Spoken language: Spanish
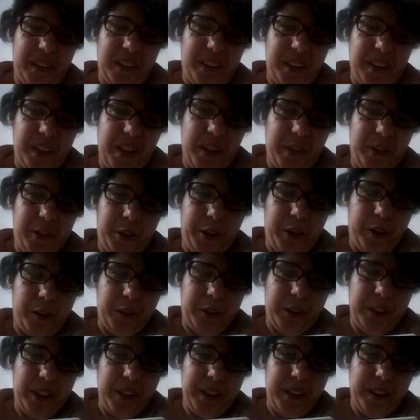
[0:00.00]
entrenado desde
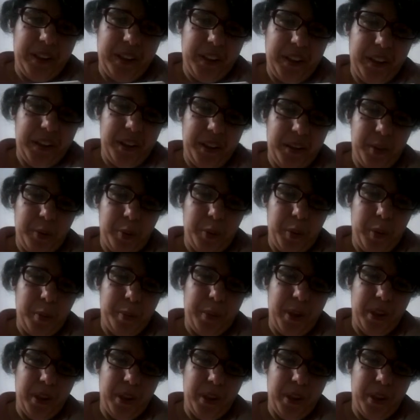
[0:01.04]
los 80, me